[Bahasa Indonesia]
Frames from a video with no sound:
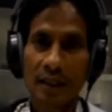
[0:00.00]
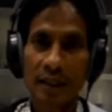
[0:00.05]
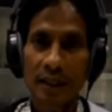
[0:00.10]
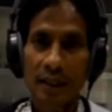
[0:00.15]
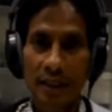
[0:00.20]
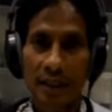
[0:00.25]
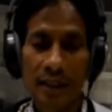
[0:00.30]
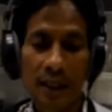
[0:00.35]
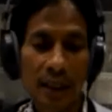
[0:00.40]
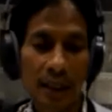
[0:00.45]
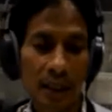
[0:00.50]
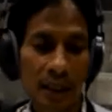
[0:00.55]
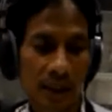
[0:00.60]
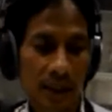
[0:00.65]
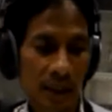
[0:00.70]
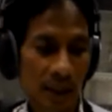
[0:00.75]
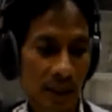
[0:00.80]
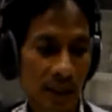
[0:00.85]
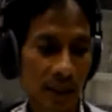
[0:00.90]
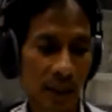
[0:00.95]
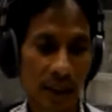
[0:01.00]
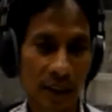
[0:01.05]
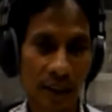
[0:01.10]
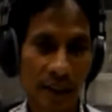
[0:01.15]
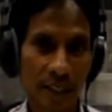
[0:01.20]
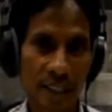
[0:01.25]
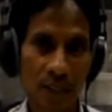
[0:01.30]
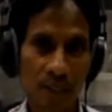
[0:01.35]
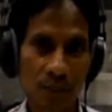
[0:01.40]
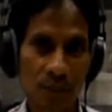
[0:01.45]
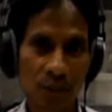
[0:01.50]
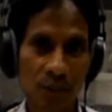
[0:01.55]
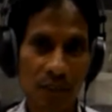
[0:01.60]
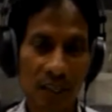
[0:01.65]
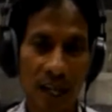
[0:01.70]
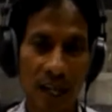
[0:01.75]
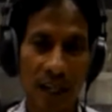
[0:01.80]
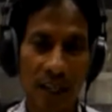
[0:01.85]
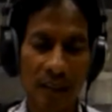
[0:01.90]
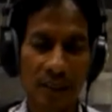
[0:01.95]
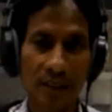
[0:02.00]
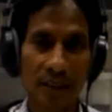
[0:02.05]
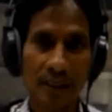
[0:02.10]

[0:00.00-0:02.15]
ya yang setiap saat,